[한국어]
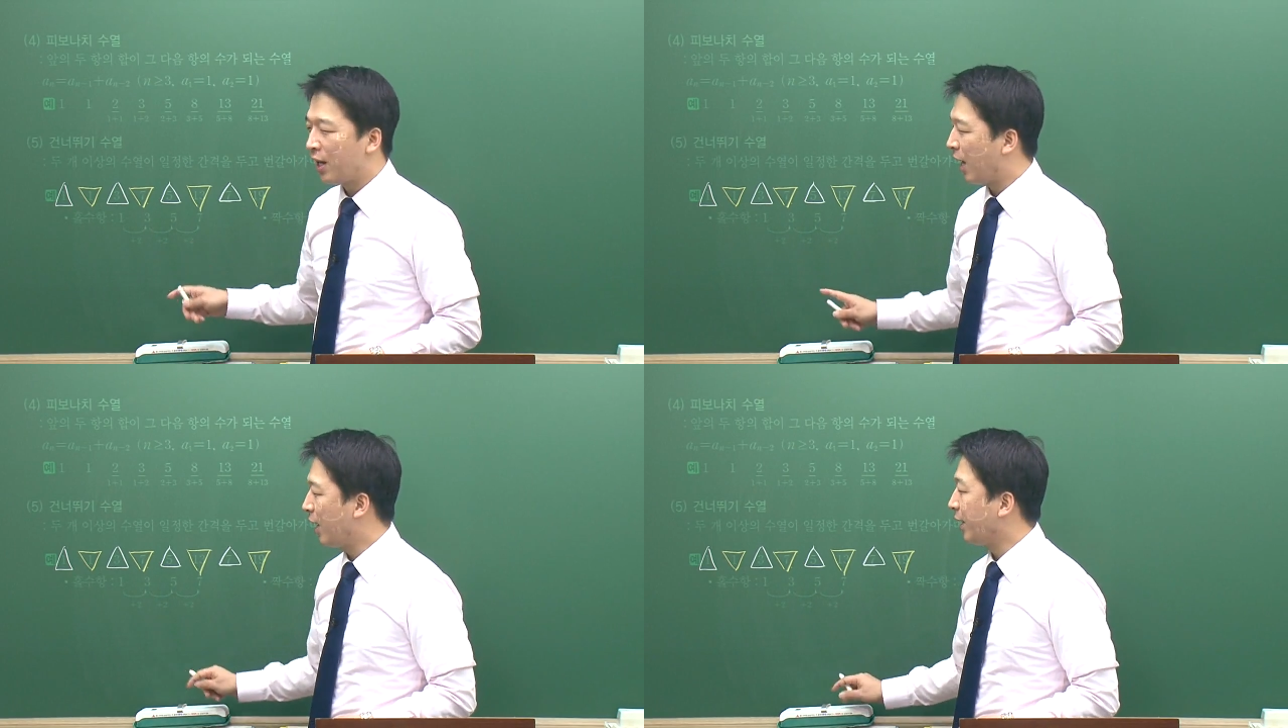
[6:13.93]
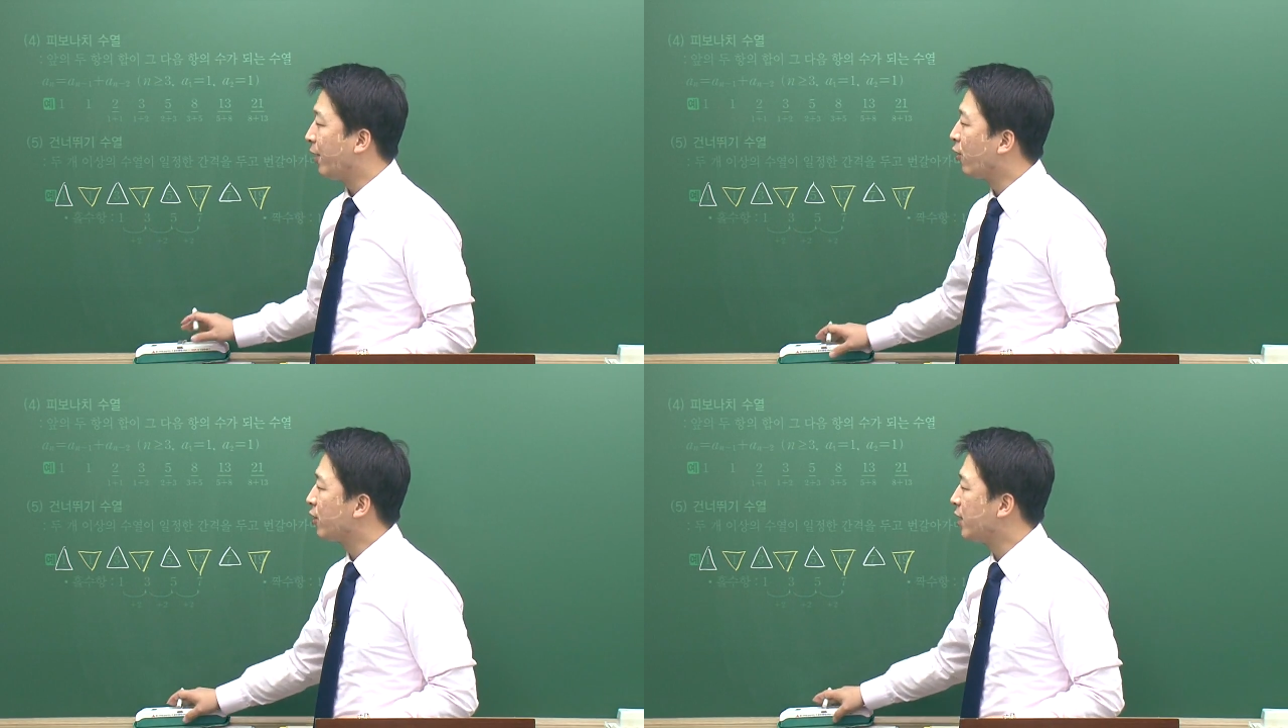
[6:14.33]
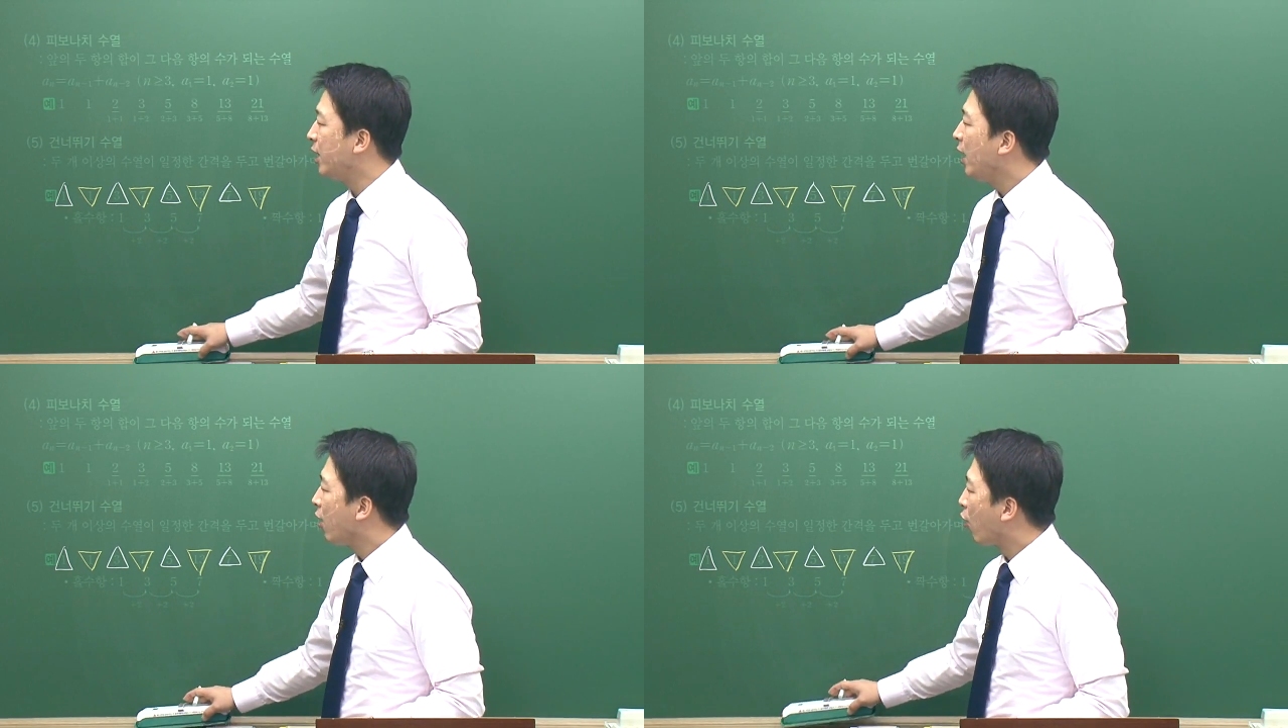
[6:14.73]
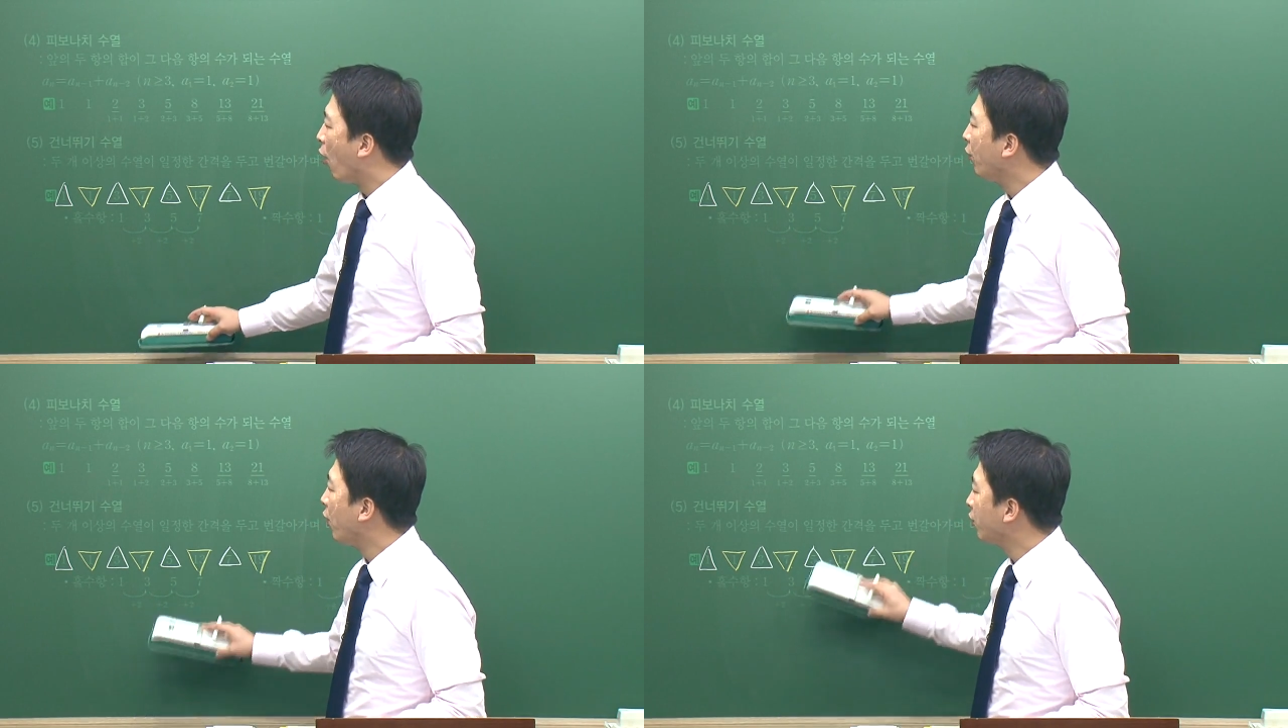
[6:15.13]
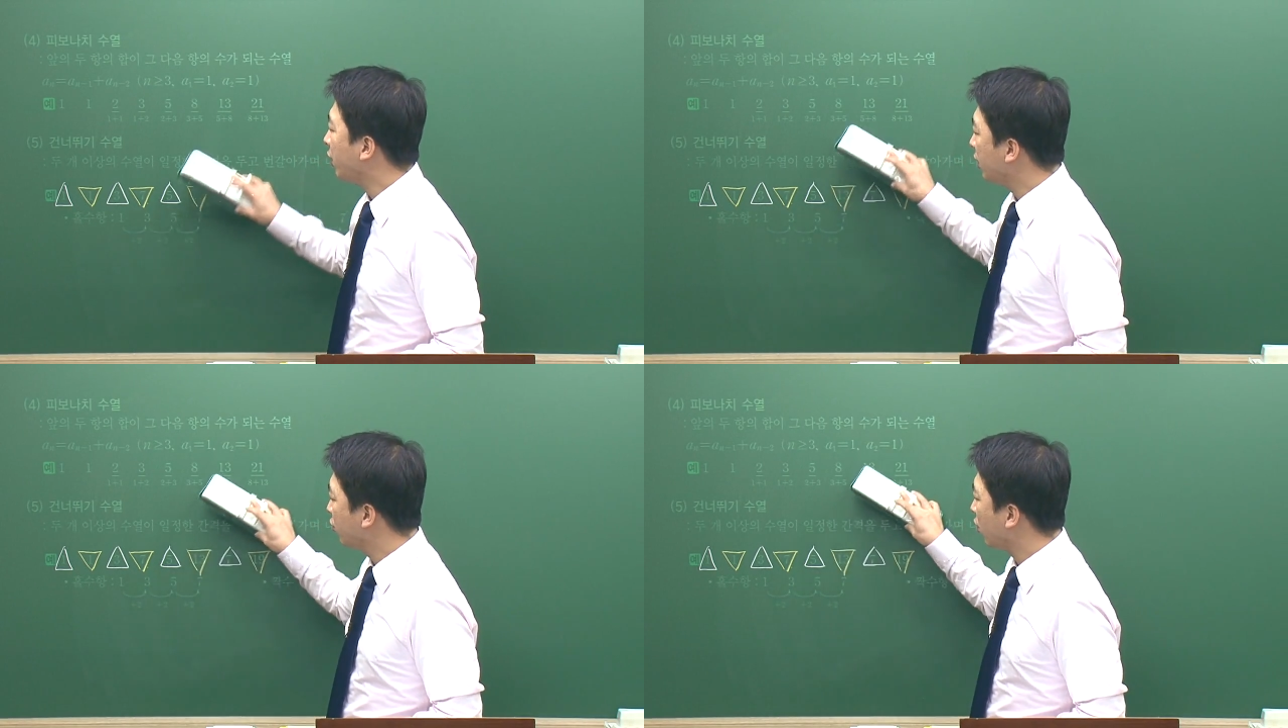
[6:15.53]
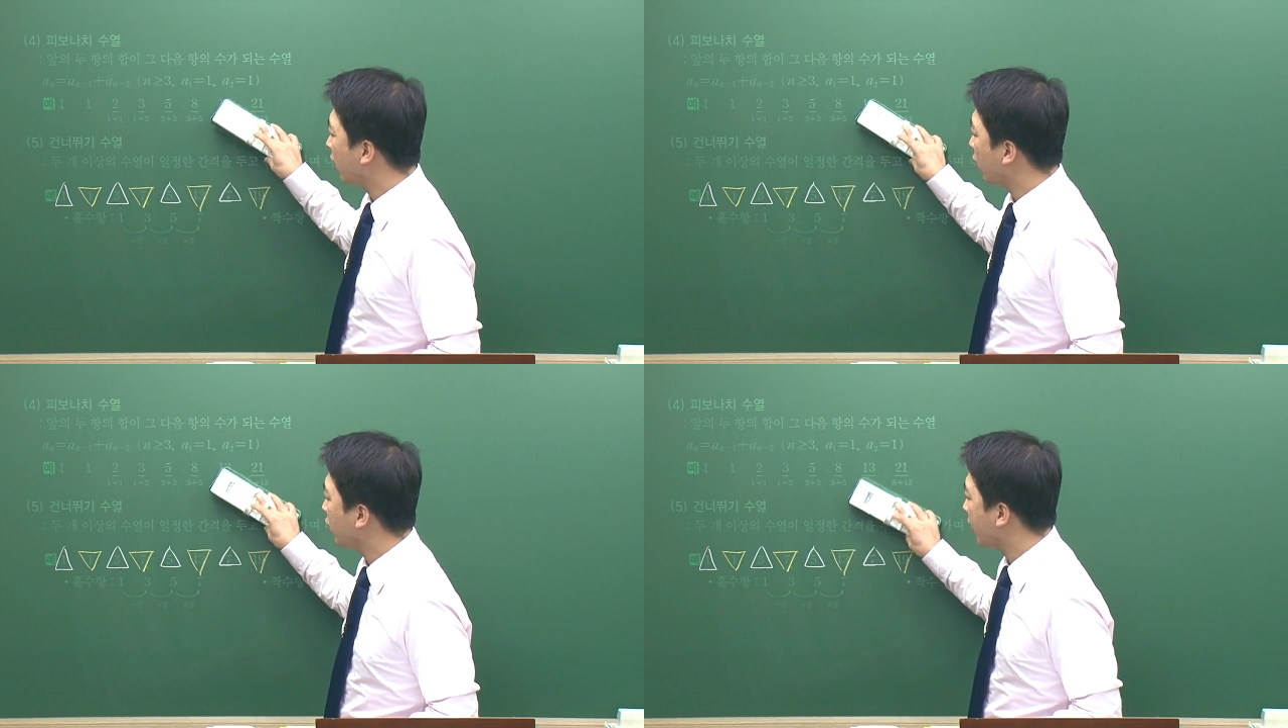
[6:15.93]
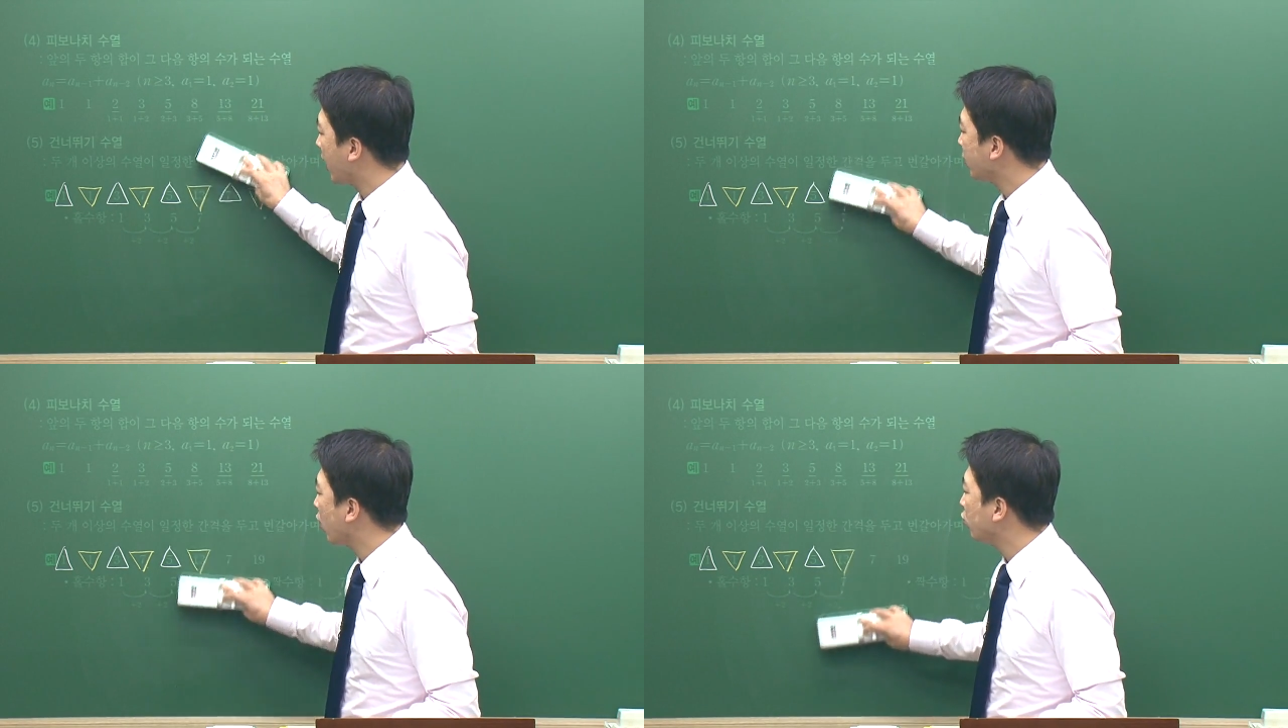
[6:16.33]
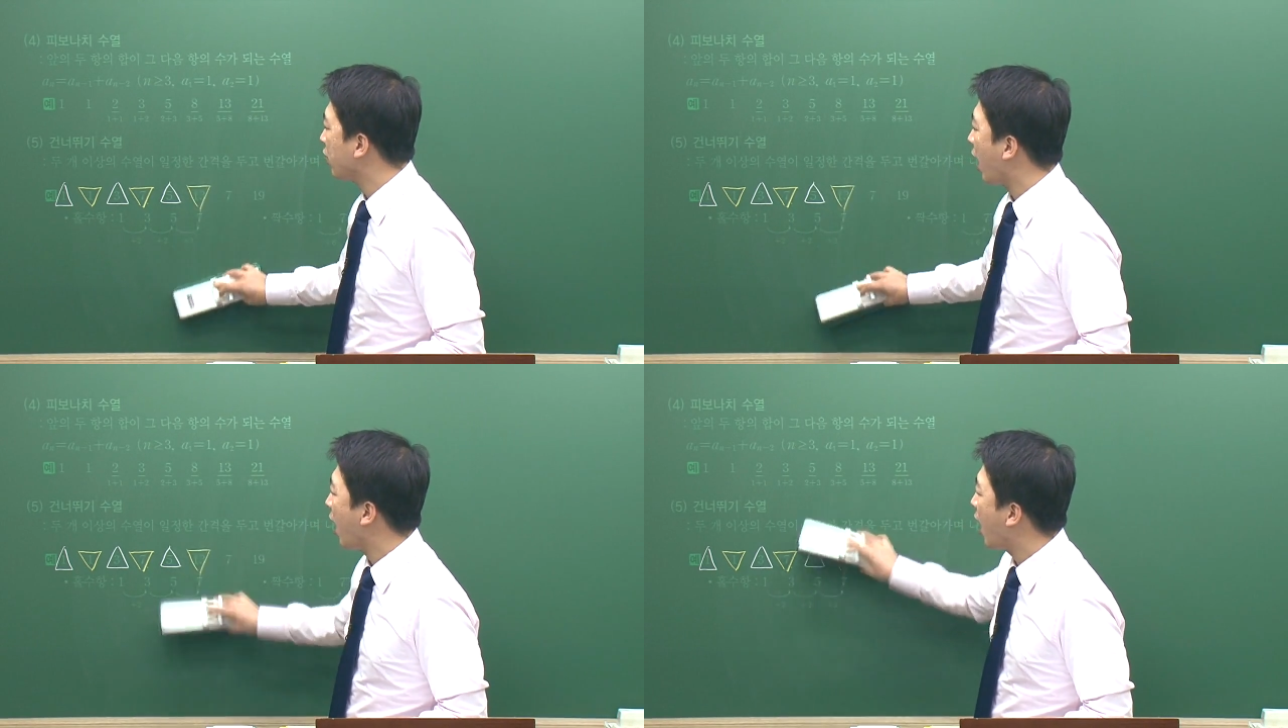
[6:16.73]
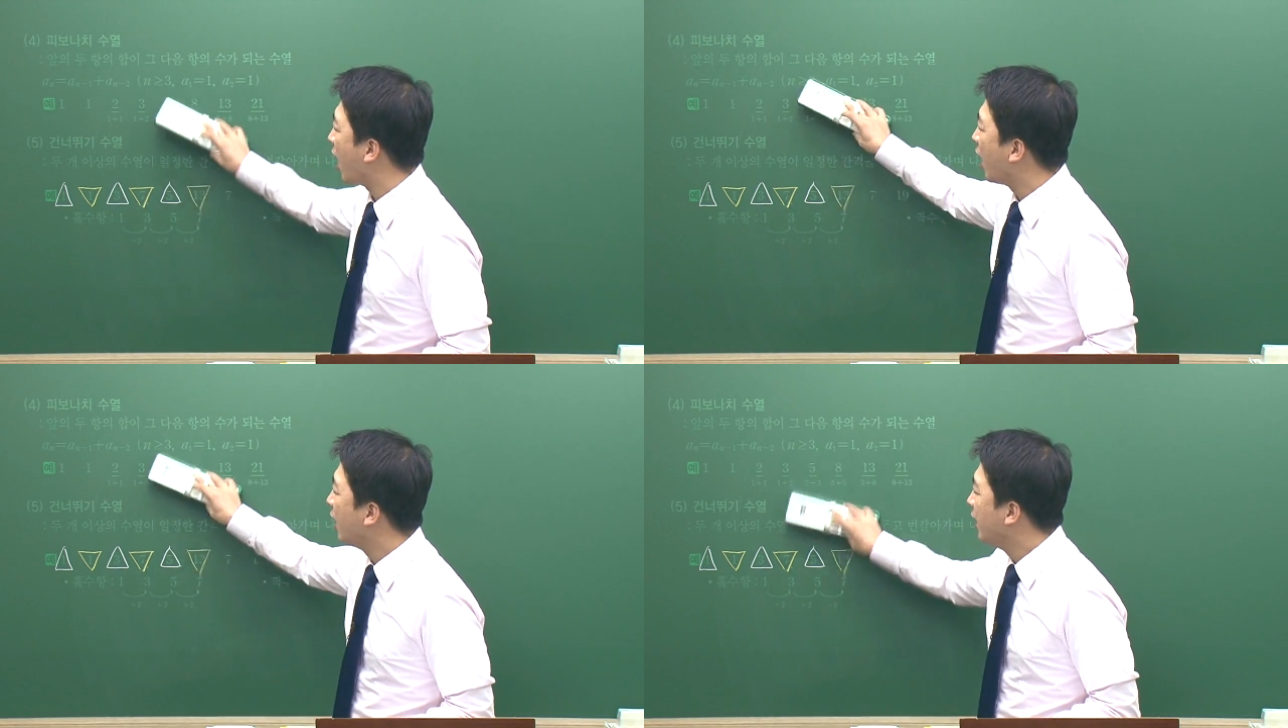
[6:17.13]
아, 이런 것을 건너뛰기 수열이라고 얘기하는 거구나.